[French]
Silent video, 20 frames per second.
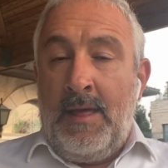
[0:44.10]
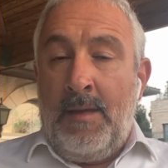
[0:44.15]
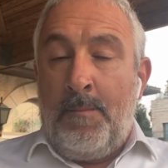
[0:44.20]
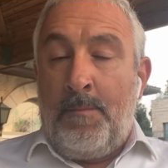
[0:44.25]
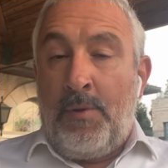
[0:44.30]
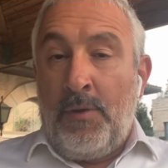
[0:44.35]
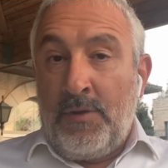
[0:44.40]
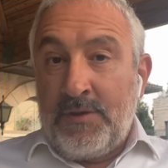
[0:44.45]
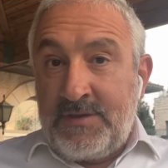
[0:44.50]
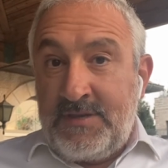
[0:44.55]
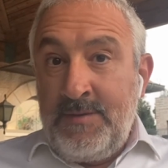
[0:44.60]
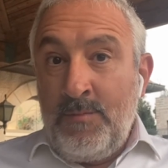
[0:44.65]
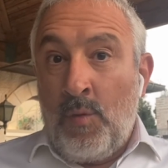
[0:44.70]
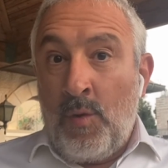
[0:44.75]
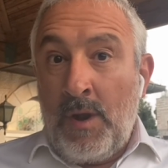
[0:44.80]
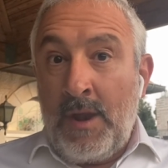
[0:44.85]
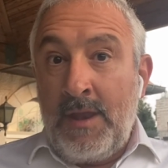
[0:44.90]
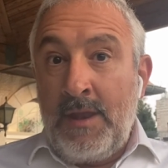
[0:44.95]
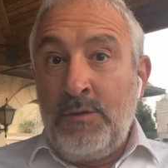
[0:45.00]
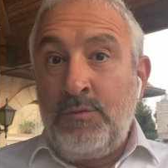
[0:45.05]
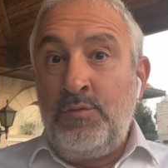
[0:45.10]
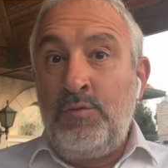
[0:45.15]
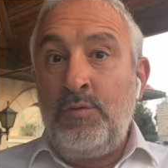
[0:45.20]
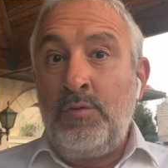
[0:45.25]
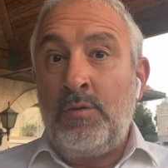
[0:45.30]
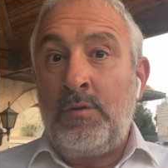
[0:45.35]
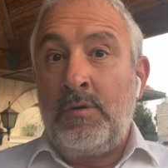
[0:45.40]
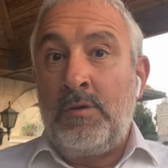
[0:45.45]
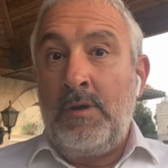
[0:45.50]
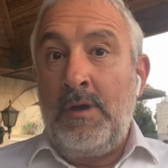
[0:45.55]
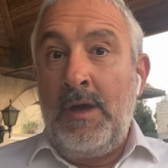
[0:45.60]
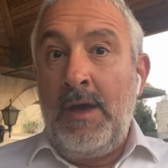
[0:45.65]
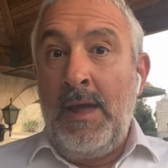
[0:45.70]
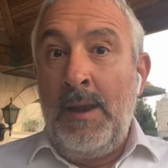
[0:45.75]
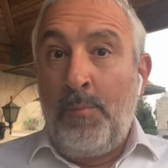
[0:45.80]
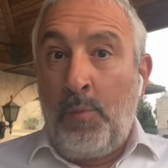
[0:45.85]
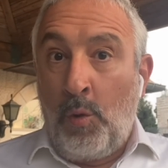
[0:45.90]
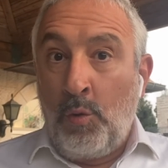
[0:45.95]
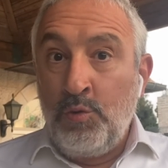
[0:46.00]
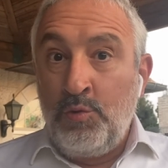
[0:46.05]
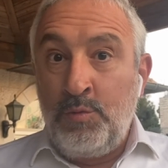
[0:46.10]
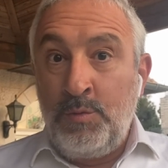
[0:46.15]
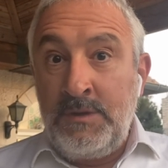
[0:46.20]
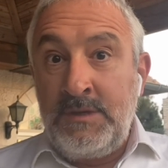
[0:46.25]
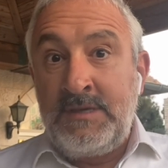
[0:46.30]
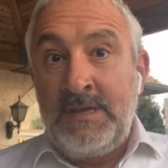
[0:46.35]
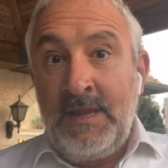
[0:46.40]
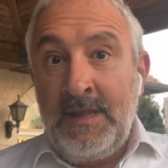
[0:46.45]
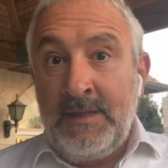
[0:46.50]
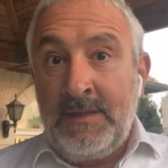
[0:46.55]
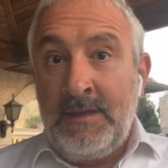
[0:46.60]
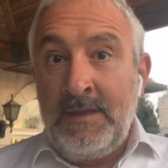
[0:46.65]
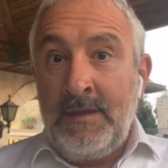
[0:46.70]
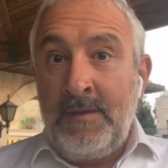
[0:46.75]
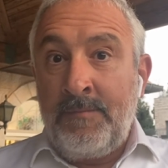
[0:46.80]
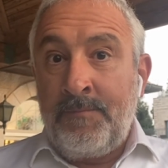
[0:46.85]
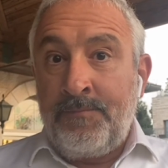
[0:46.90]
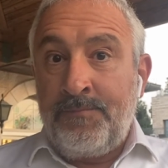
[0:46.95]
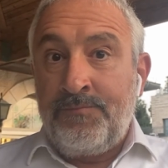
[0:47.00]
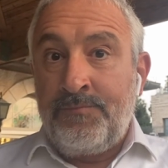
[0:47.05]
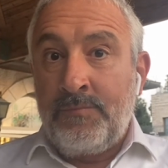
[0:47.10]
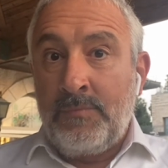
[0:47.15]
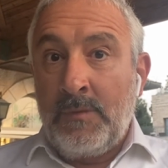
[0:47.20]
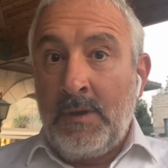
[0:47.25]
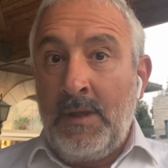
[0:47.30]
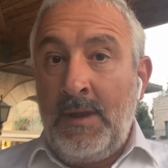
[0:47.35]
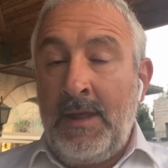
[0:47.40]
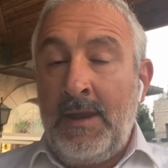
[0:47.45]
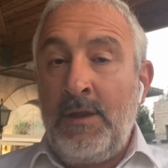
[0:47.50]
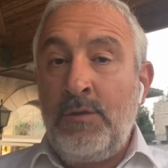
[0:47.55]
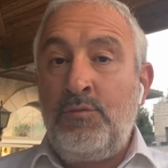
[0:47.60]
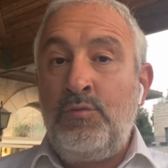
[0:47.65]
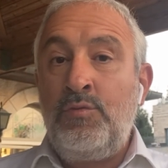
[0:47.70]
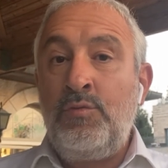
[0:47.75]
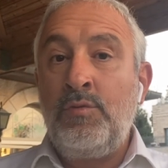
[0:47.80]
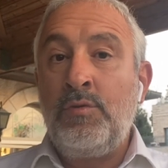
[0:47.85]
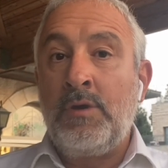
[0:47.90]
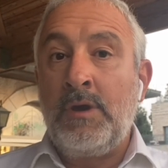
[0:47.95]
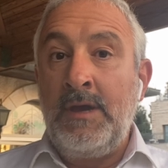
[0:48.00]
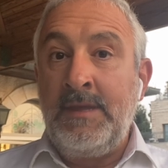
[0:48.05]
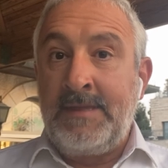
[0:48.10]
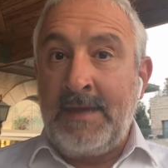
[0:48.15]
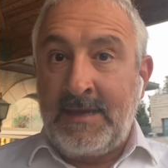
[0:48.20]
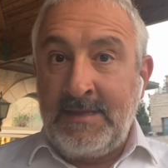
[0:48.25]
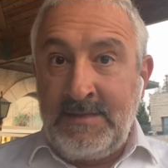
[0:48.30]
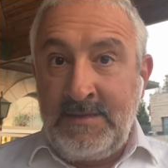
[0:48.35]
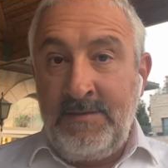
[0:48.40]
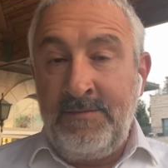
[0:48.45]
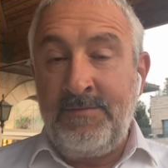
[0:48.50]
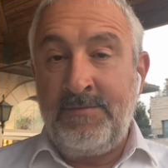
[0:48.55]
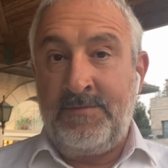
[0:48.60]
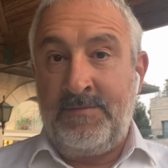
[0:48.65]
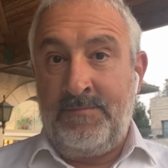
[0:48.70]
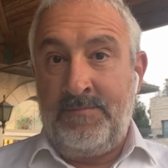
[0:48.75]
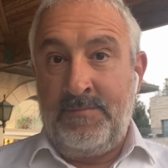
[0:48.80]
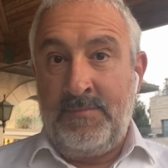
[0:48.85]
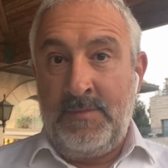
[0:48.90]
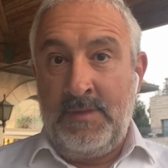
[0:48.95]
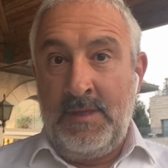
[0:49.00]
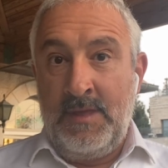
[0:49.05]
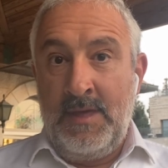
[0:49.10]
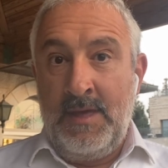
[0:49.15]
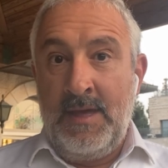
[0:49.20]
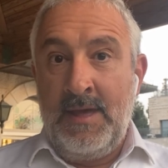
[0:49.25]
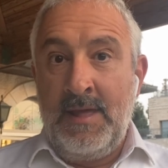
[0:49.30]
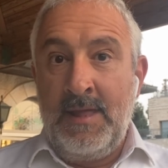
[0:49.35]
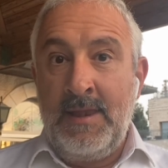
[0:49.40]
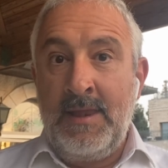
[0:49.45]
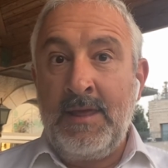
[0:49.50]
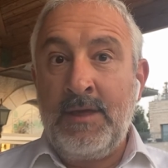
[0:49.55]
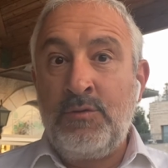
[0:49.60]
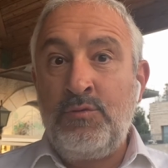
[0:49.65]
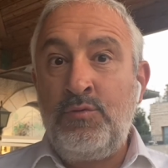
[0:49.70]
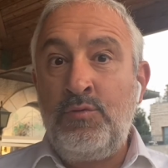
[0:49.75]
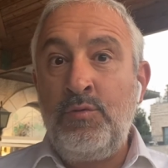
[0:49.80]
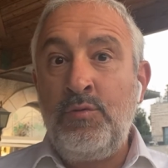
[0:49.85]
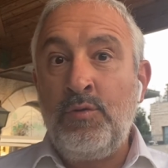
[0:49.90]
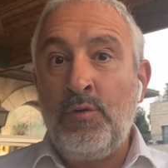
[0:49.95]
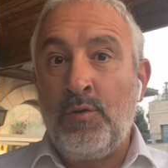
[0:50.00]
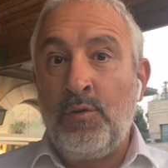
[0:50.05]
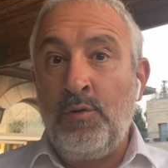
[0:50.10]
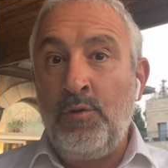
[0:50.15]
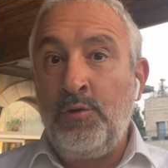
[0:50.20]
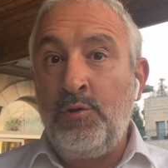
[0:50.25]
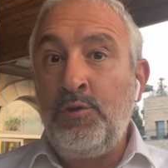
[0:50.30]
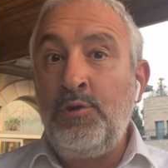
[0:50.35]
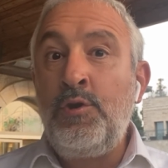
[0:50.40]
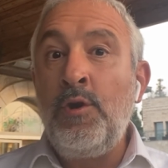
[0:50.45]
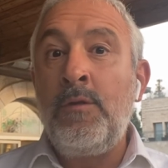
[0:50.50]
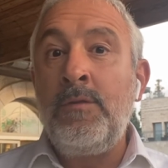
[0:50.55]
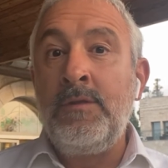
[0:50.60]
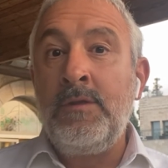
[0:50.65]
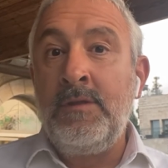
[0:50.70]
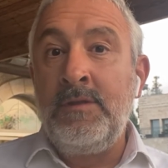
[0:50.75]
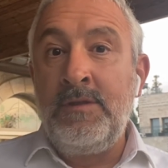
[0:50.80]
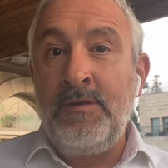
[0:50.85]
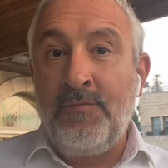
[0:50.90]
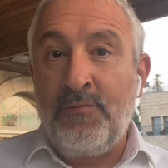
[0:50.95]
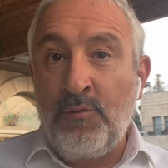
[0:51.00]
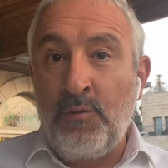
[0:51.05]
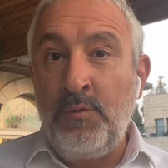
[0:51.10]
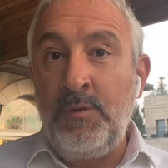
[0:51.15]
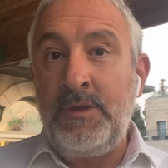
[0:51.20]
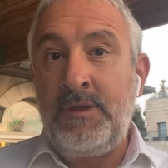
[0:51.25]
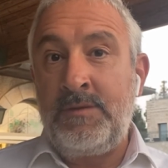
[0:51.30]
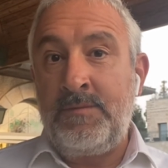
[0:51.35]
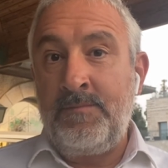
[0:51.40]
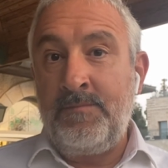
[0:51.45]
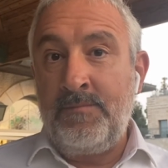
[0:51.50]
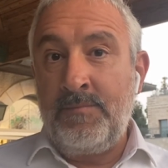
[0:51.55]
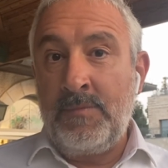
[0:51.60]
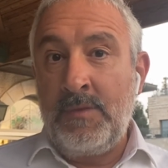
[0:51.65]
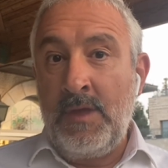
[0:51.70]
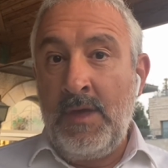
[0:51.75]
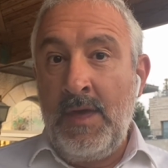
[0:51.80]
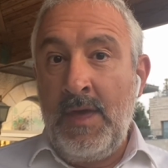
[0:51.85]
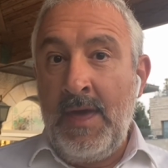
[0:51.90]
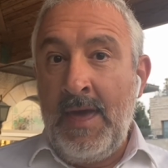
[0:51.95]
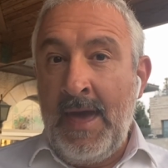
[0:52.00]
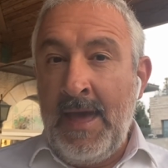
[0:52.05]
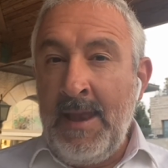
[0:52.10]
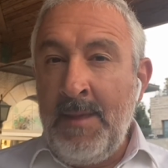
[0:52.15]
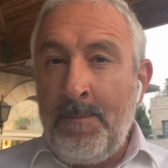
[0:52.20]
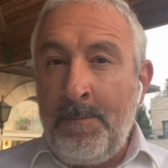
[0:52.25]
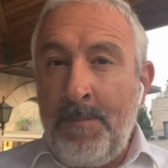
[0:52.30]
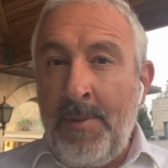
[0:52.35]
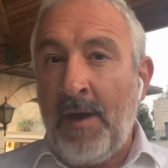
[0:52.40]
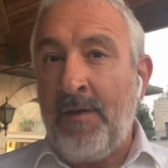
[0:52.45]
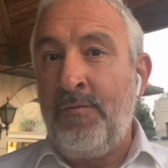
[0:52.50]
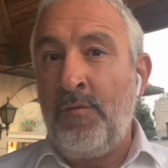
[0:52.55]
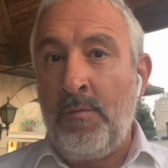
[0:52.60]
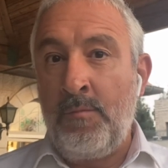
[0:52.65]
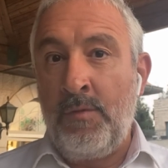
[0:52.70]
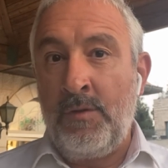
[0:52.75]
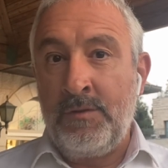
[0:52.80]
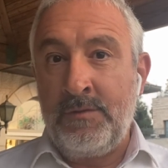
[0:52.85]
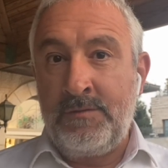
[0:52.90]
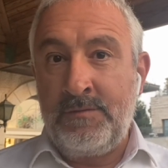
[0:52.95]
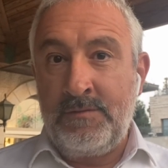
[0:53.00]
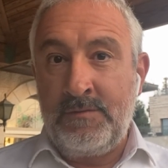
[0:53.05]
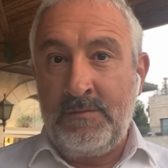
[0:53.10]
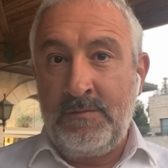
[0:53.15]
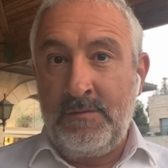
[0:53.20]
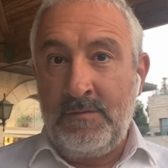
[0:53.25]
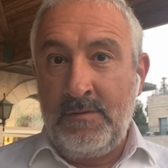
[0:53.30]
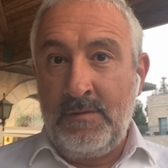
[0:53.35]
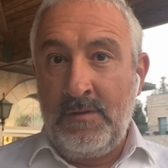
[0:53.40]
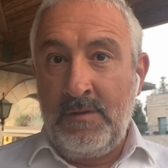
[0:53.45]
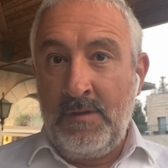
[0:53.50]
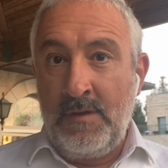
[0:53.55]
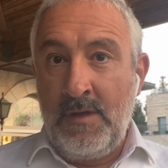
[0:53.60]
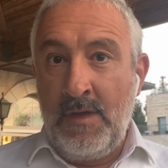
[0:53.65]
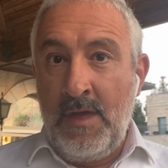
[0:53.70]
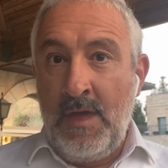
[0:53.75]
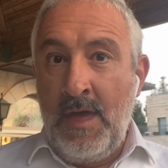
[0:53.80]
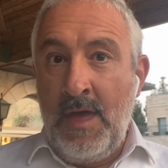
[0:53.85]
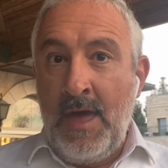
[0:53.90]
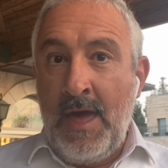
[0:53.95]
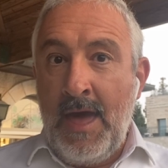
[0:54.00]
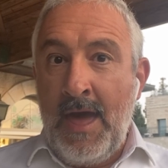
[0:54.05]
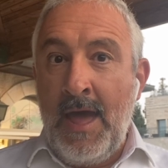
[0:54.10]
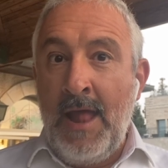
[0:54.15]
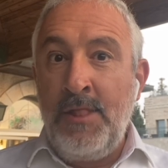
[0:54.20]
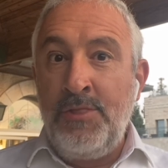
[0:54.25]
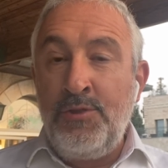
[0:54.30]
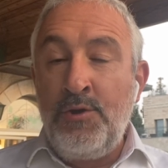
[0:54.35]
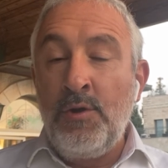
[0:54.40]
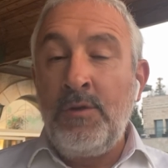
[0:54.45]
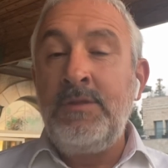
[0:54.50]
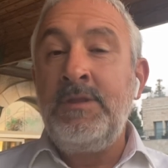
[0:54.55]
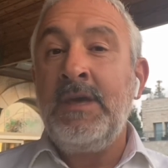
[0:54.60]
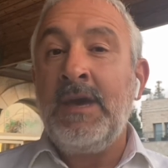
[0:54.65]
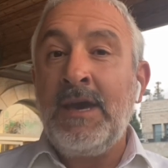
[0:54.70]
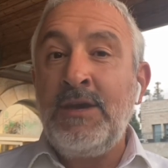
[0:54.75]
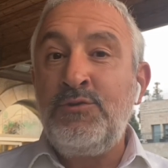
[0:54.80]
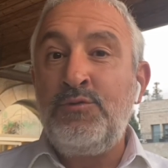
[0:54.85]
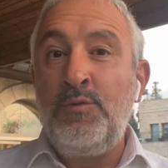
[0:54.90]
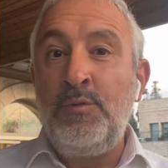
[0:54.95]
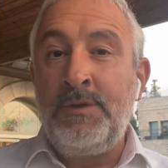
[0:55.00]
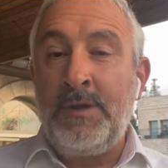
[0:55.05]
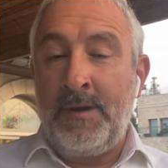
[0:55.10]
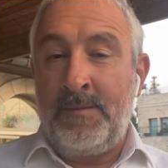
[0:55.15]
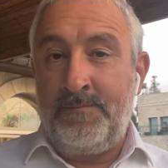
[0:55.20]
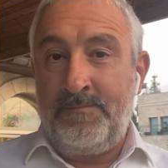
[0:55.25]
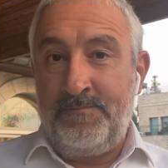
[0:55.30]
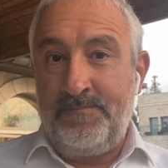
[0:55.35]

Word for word: Pendant six mois, la nature, elle produit, c'est l'été, la nature est active, la nature donne des fruits, elle est performante, elle donne des résultats.